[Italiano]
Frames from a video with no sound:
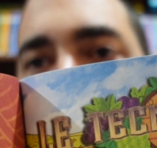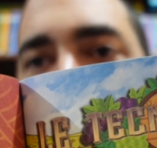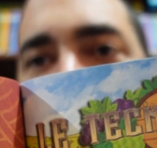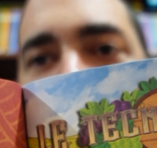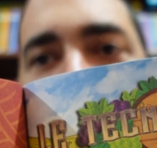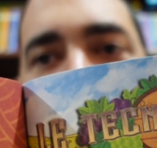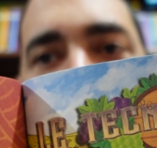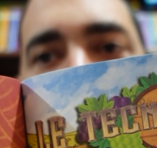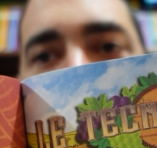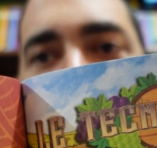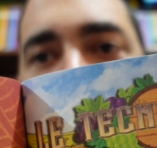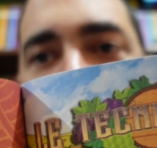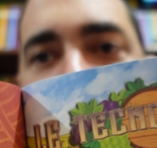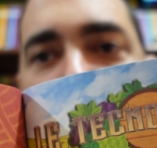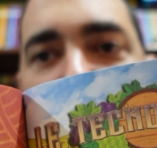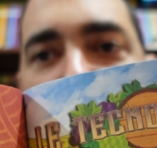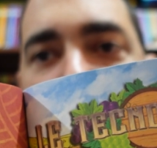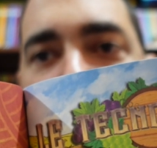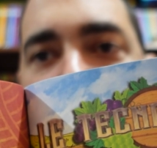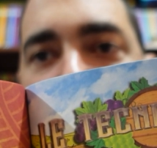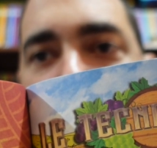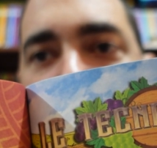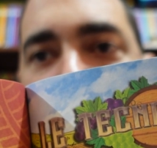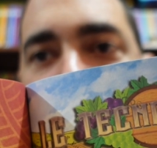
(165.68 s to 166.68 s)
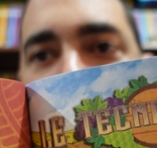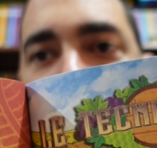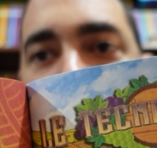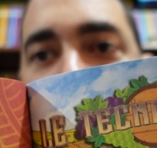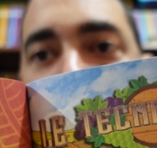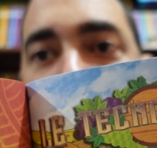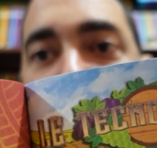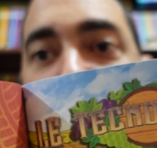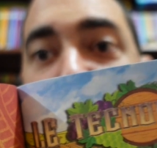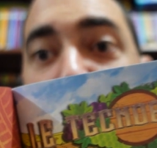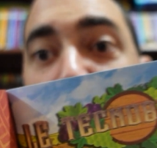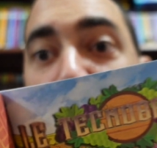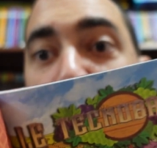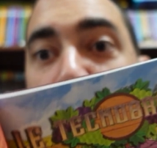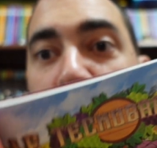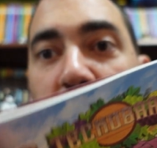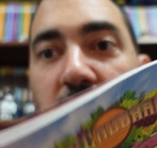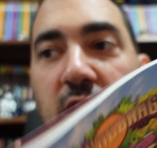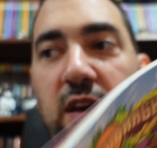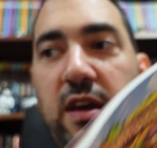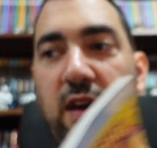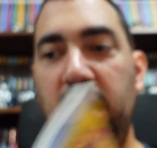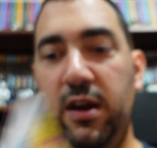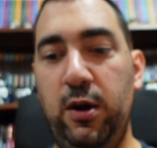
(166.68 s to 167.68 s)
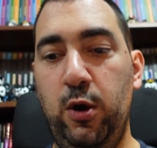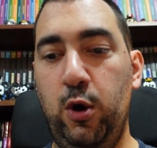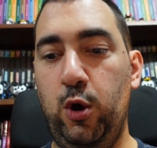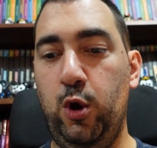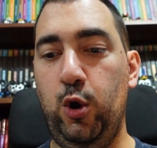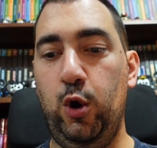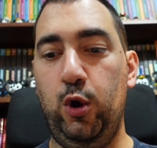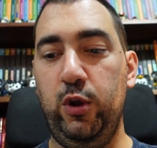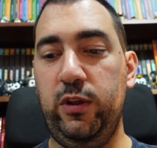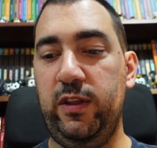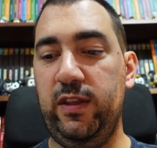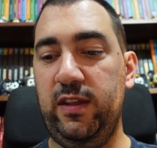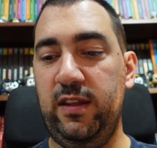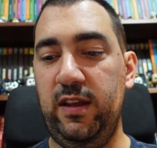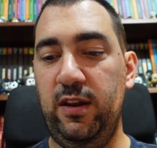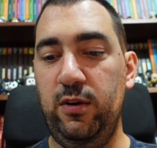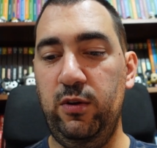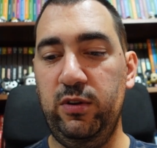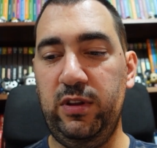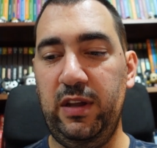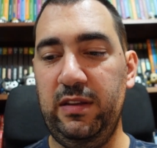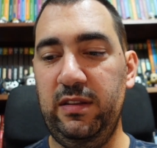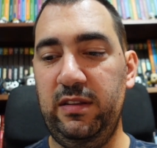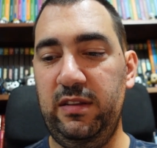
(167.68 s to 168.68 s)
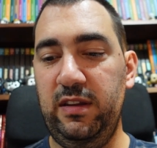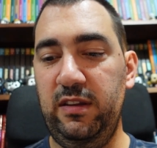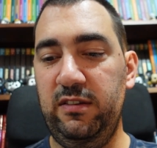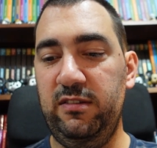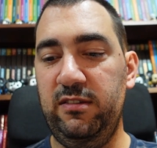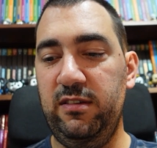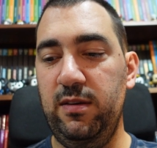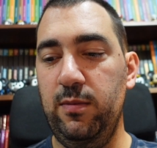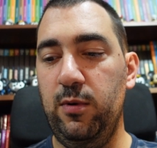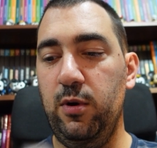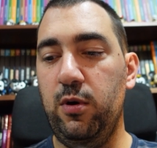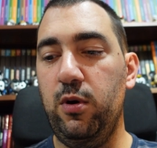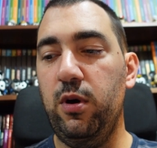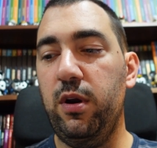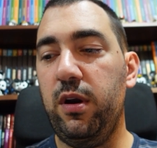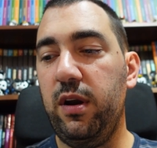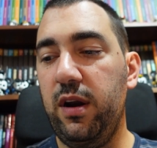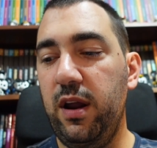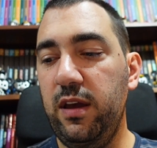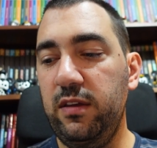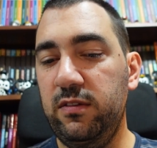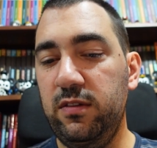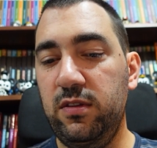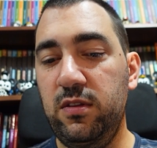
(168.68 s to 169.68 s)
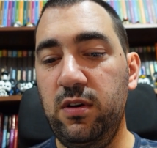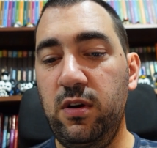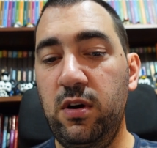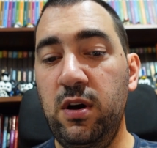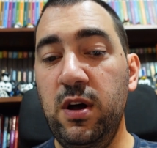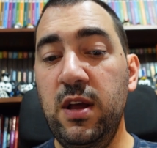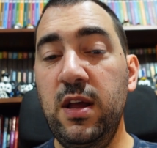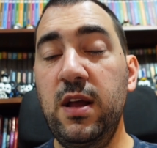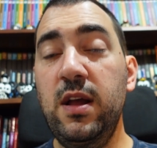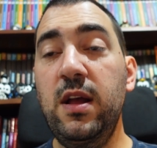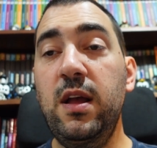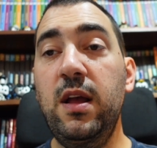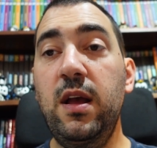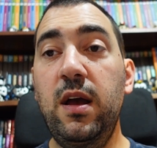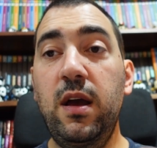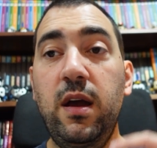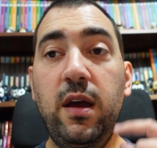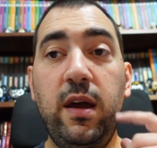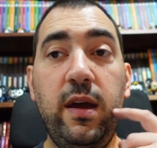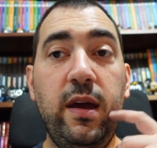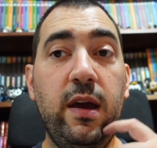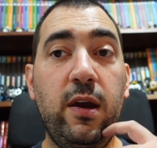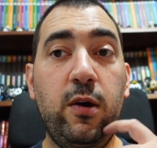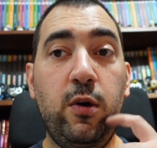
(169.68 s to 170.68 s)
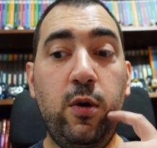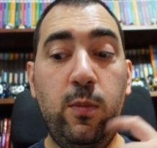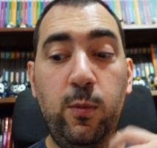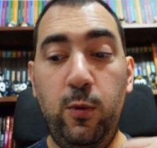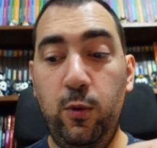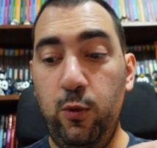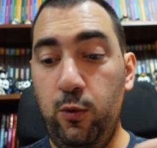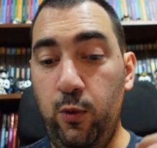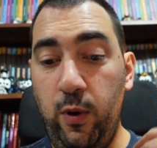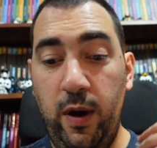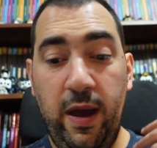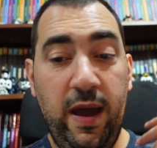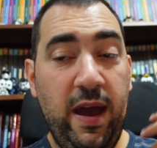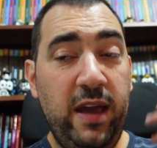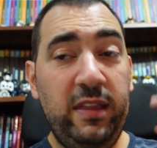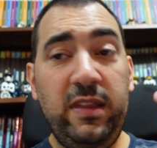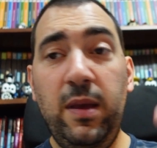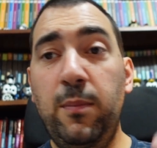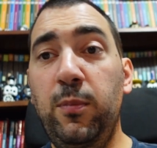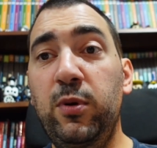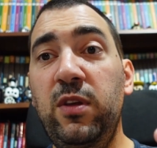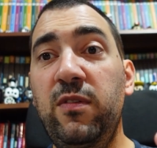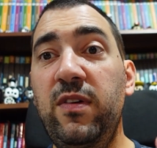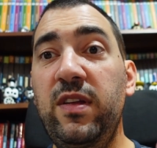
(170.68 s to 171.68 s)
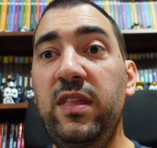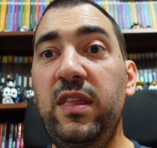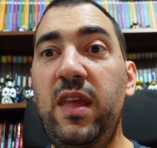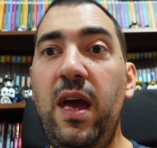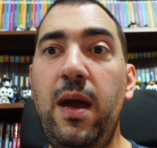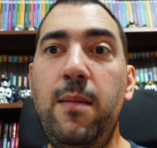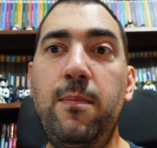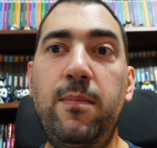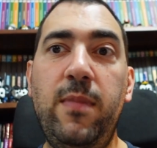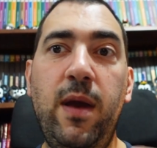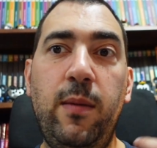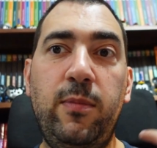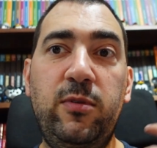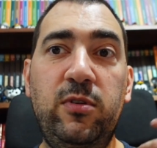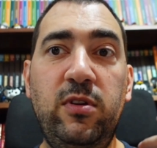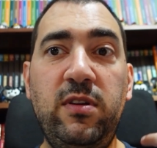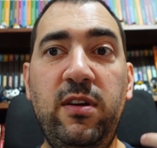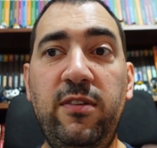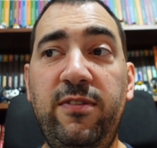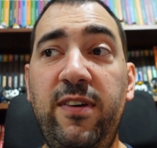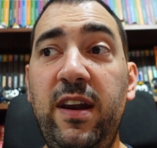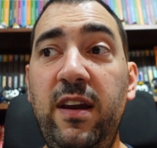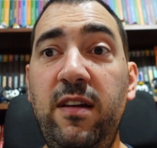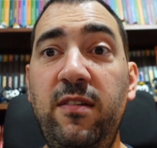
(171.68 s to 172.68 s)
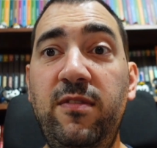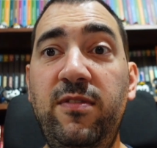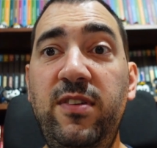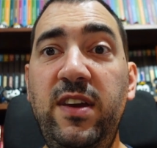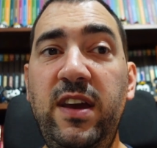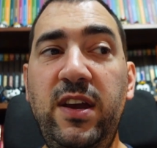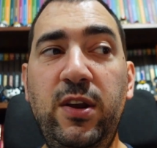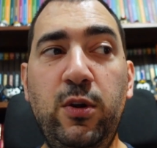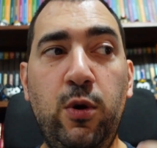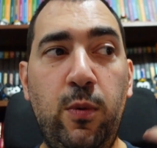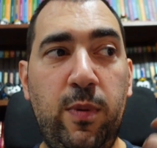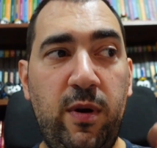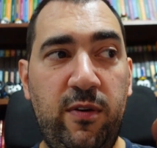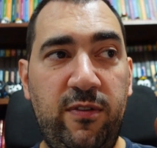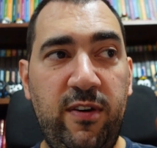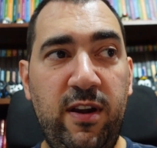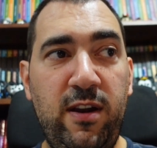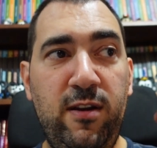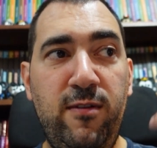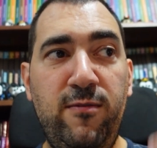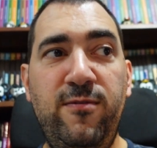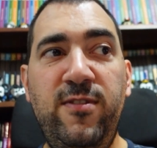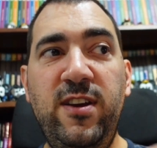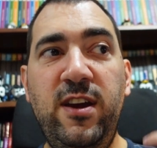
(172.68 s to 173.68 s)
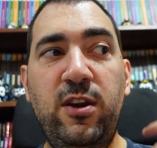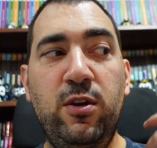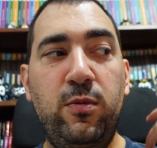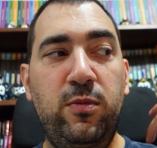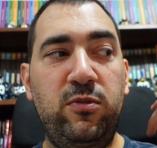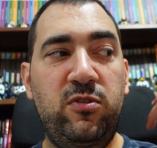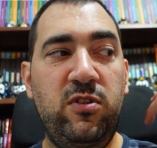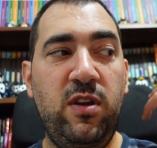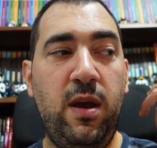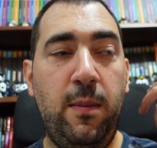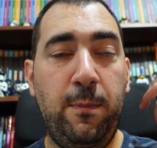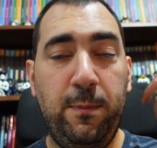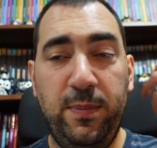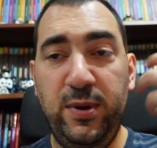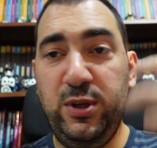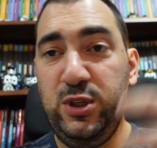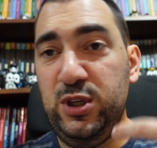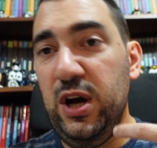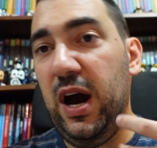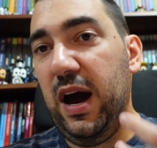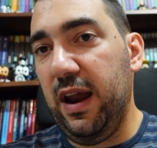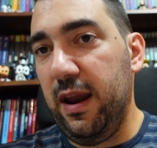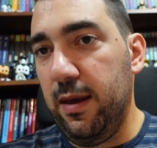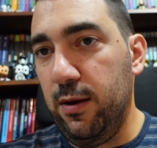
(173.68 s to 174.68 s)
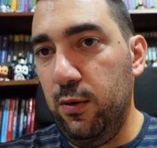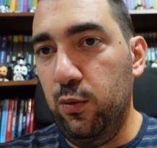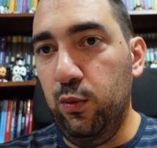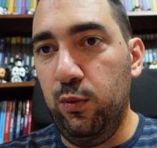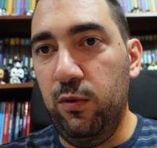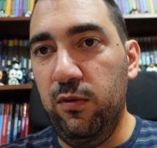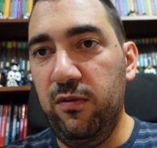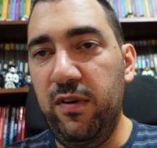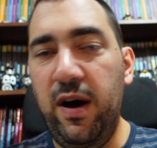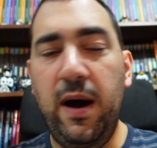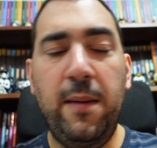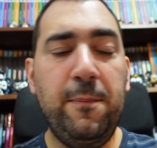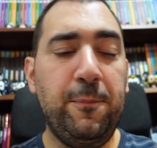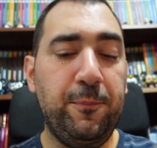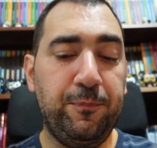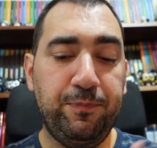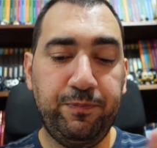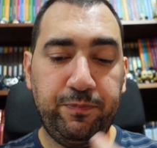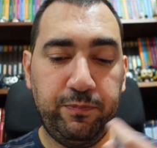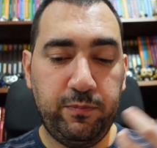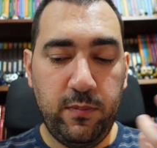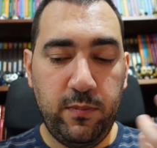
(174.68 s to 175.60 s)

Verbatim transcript: stradigitali dei titoli e cozzino tantissimo col resto. E comunque è tempo di vendemmia, bisogna fare il vino, per fare il vino bisogna pigiare l'uva